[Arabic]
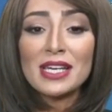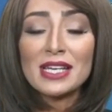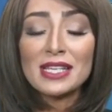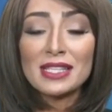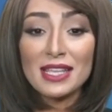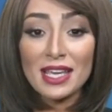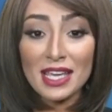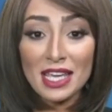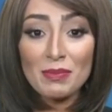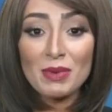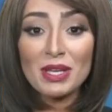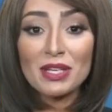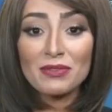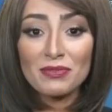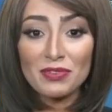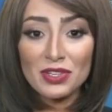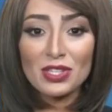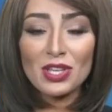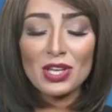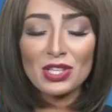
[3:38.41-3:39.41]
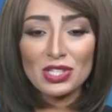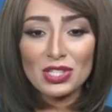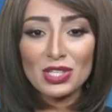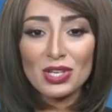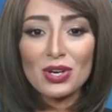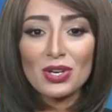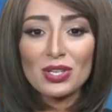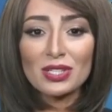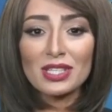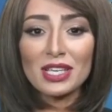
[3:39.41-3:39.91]
دائما في
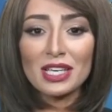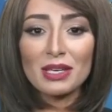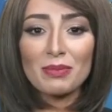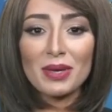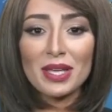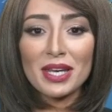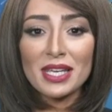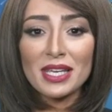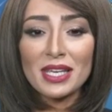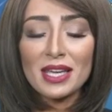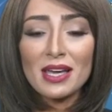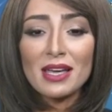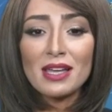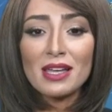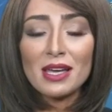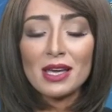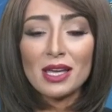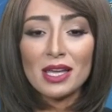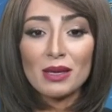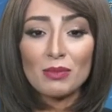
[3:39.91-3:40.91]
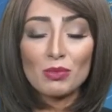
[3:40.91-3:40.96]
تغطيات إخبارية آه،